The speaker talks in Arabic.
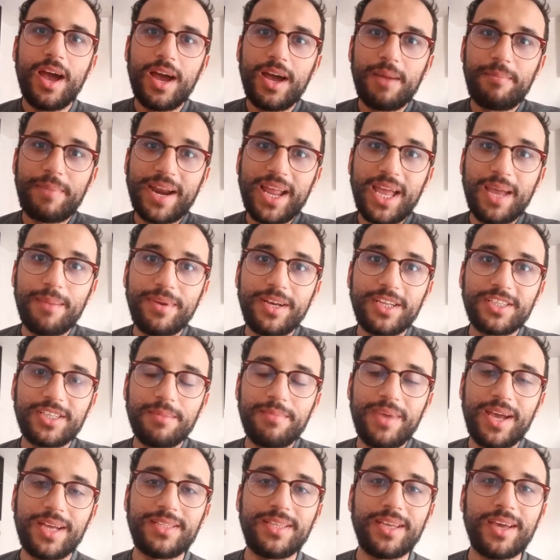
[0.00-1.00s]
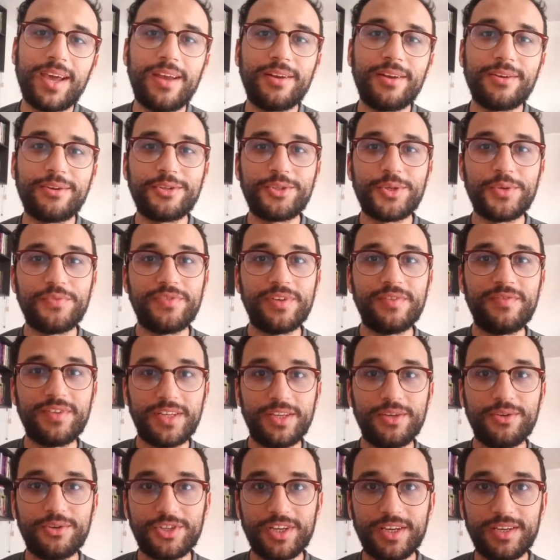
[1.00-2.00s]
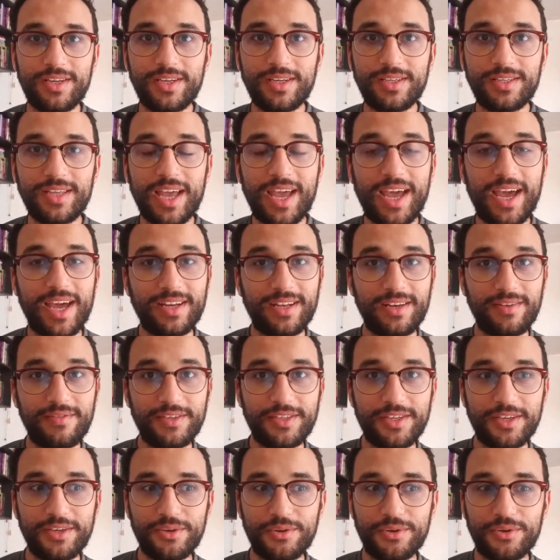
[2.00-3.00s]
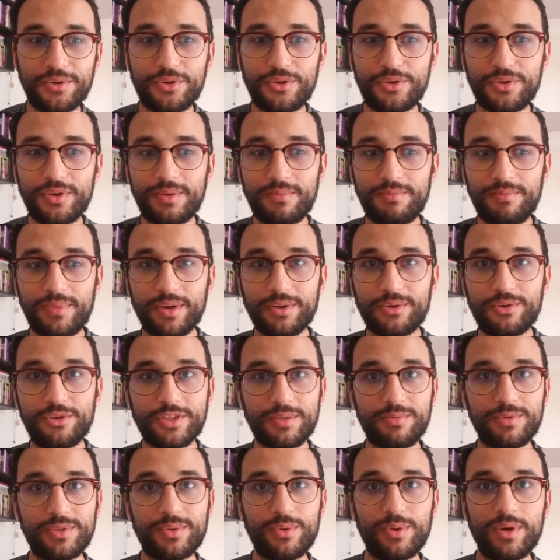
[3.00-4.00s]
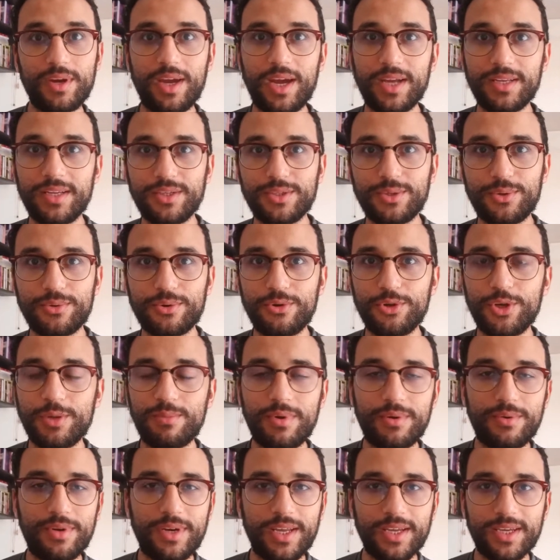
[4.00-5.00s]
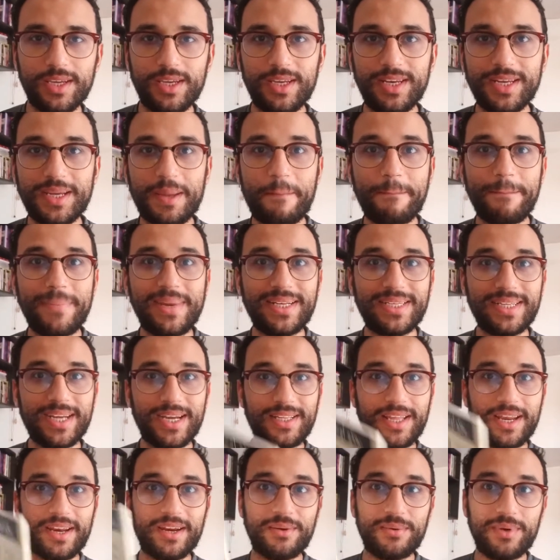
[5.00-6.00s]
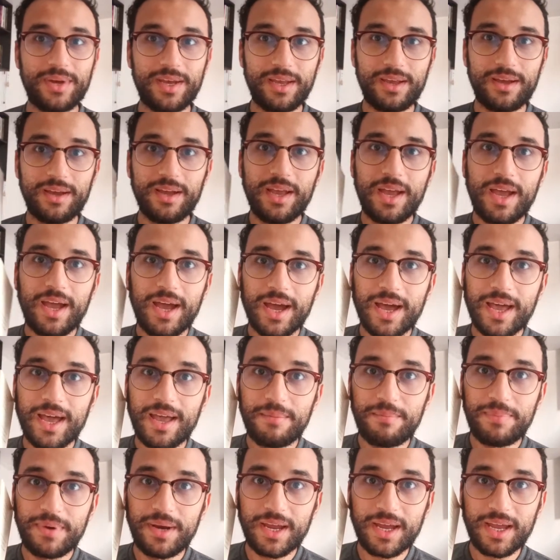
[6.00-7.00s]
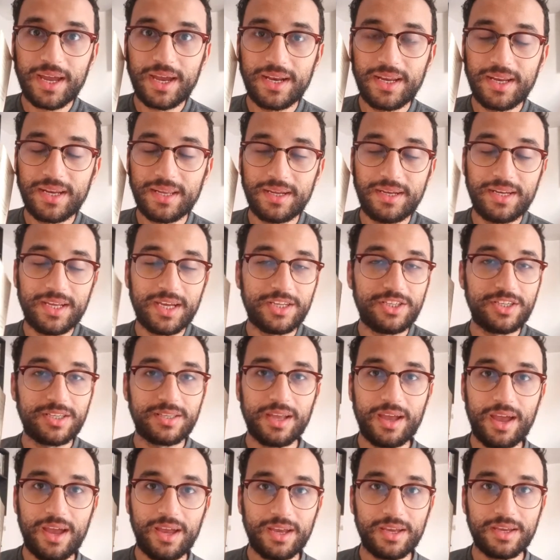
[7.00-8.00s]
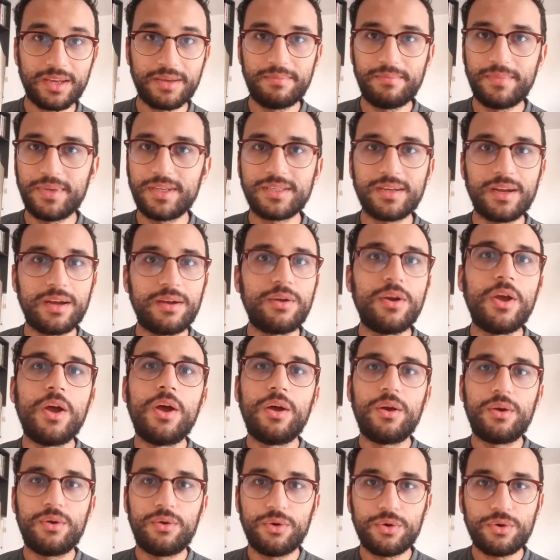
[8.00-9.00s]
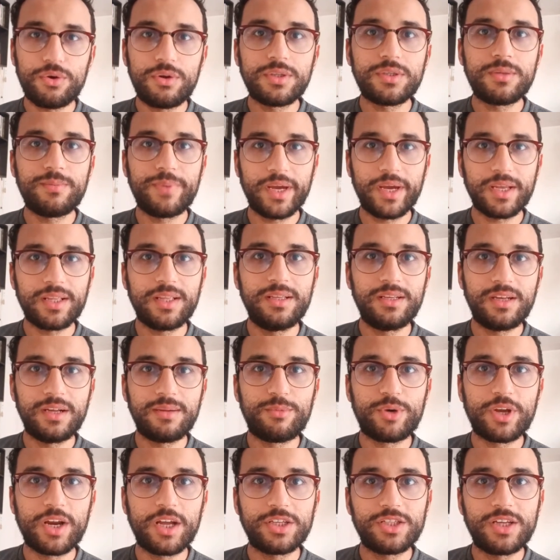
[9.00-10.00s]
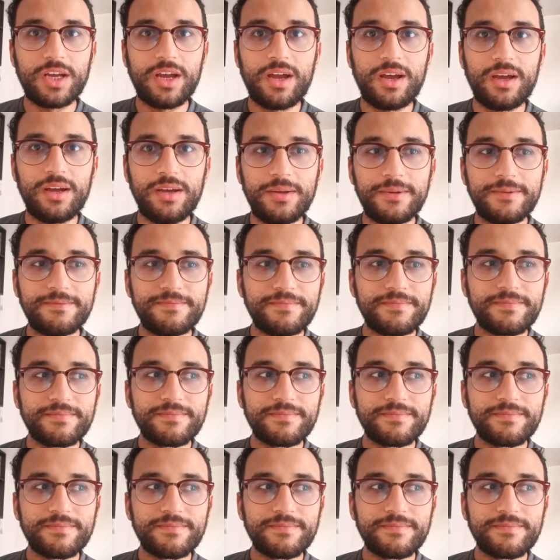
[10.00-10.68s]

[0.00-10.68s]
مرحبا جميع اصدقاء الكتب في فيديو جديد هذا الفيديو ما كنتش متوقع غادي نصوره اليوم ولكن كملت هذه الروايه قبل قليل يعني غير شي دقائق كملتها وقلت بغيت ندير مراجعه